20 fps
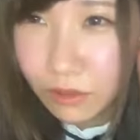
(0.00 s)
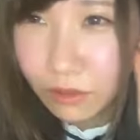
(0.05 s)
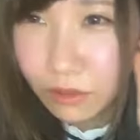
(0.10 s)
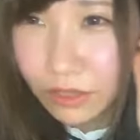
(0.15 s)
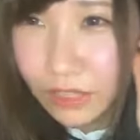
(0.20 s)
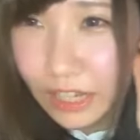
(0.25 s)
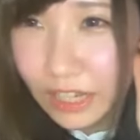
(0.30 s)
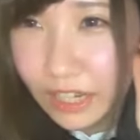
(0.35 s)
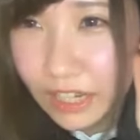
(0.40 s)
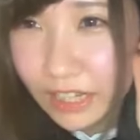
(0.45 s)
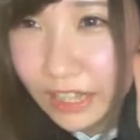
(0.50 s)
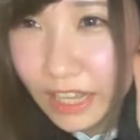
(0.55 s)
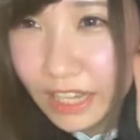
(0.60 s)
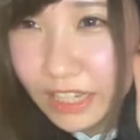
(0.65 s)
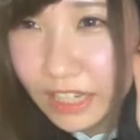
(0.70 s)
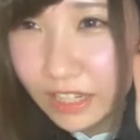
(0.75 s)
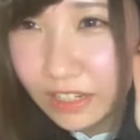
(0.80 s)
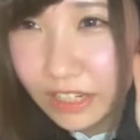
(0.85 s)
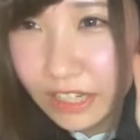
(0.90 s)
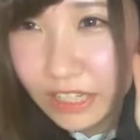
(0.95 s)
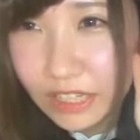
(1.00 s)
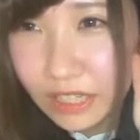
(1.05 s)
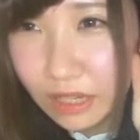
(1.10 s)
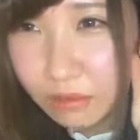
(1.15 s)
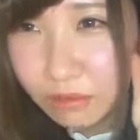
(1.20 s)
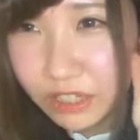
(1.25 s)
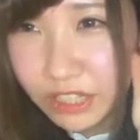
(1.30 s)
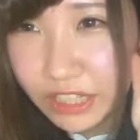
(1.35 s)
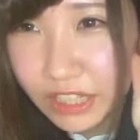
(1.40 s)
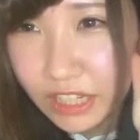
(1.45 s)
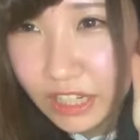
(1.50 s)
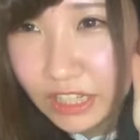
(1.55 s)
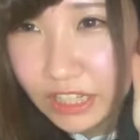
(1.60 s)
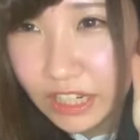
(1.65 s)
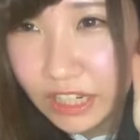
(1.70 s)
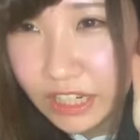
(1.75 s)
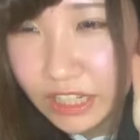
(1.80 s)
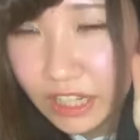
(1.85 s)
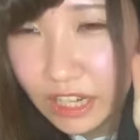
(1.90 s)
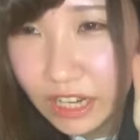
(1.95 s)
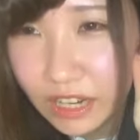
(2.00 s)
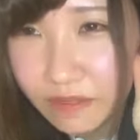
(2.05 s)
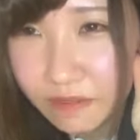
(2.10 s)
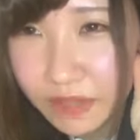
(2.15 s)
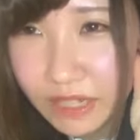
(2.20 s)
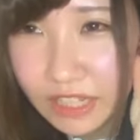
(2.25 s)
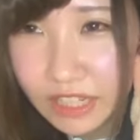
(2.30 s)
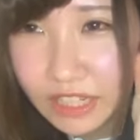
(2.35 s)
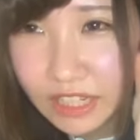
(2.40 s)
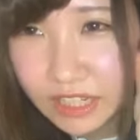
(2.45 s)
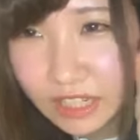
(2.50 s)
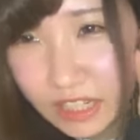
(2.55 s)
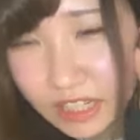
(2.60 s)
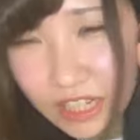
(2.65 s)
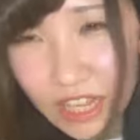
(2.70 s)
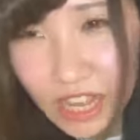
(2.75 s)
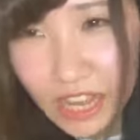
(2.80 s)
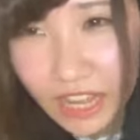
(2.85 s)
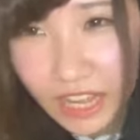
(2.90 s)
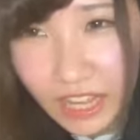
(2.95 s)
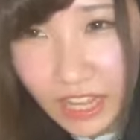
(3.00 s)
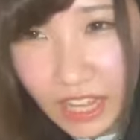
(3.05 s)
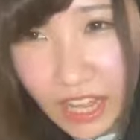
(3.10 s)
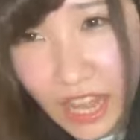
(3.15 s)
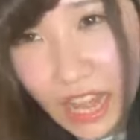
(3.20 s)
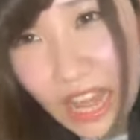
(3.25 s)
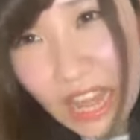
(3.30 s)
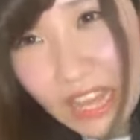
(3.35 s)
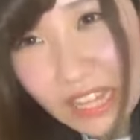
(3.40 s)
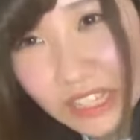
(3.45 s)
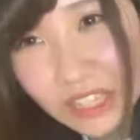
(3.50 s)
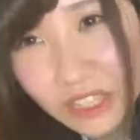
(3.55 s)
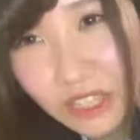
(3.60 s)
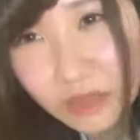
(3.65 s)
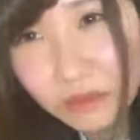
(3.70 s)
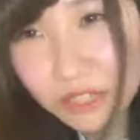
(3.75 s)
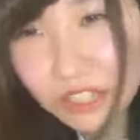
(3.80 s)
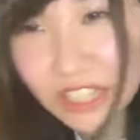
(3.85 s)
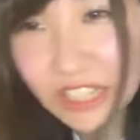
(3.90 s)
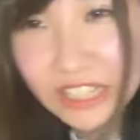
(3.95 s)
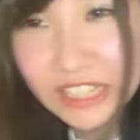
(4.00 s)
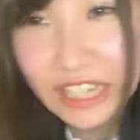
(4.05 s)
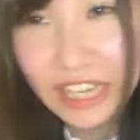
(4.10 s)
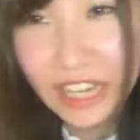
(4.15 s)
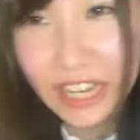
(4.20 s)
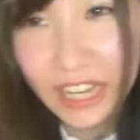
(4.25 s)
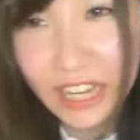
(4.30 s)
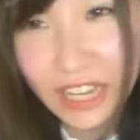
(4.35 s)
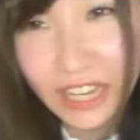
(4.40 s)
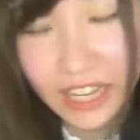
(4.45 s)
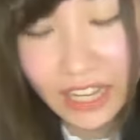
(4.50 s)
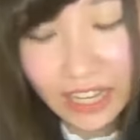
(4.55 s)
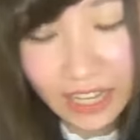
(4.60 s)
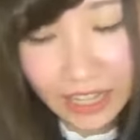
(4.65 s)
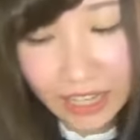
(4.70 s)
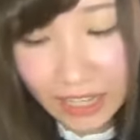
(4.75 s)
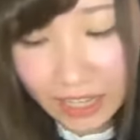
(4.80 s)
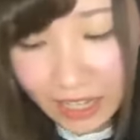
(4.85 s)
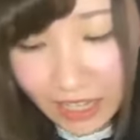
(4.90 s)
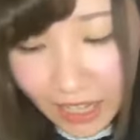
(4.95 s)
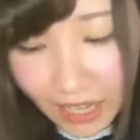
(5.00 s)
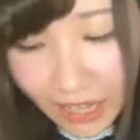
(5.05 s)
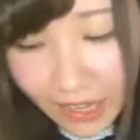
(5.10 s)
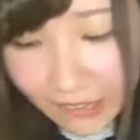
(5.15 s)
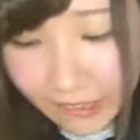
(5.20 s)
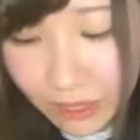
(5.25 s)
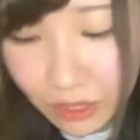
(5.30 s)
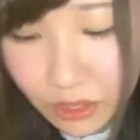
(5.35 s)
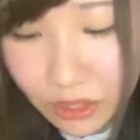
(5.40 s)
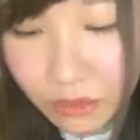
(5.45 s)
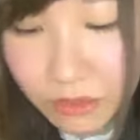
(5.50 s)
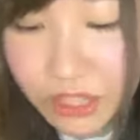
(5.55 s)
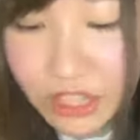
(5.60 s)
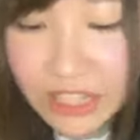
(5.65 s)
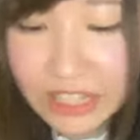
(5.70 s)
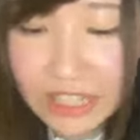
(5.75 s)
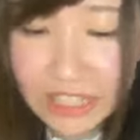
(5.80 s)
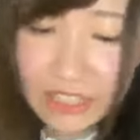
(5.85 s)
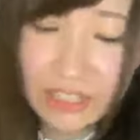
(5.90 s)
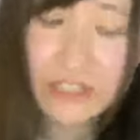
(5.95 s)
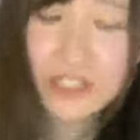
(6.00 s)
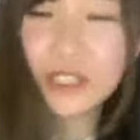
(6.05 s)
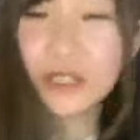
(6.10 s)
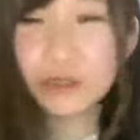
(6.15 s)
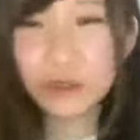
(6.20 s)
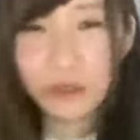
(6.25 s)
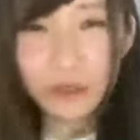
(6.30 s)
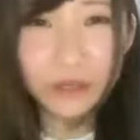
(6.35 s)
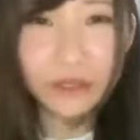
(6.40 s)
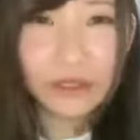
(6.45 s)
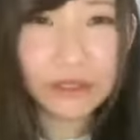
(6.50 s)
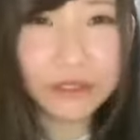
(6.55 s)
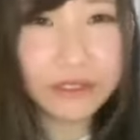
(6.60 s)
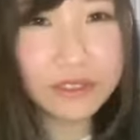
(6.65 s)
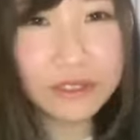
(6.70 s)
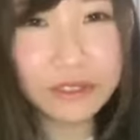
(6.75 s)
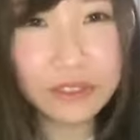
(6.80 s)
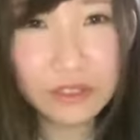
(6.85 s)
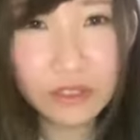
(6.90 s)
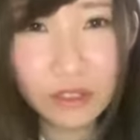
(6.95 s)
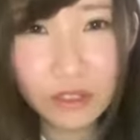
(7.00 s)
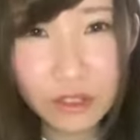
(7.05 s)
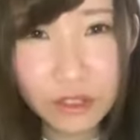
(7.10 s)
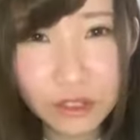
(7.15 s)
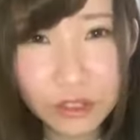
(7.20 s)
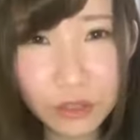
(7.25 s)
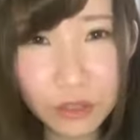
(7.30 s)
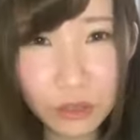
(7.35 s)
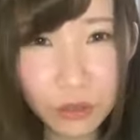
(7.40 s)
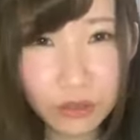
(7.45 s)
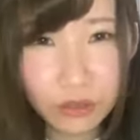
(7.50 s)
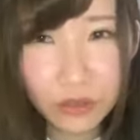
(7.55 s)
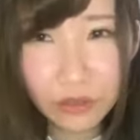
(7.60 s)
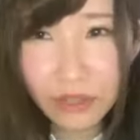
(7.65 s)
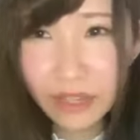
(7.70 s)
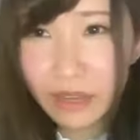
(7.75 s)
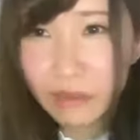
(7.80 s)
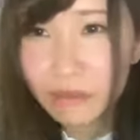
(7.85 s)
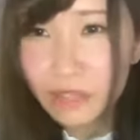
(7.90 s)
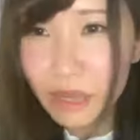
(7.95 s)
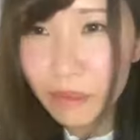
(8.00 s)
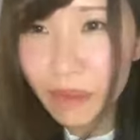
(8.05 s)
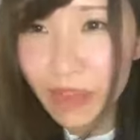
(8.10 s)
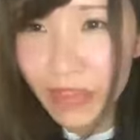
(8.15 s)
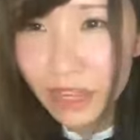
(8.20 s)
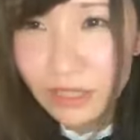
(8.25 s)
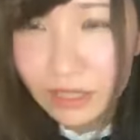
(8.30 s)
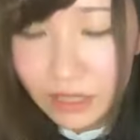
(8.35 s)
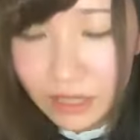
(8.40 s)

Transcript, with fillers: 温暖化対策に寒いダジャレ3連発してください。あー、ちょっと難しい。ちょっと難しい。そういう、ちょ、即興系、やばい。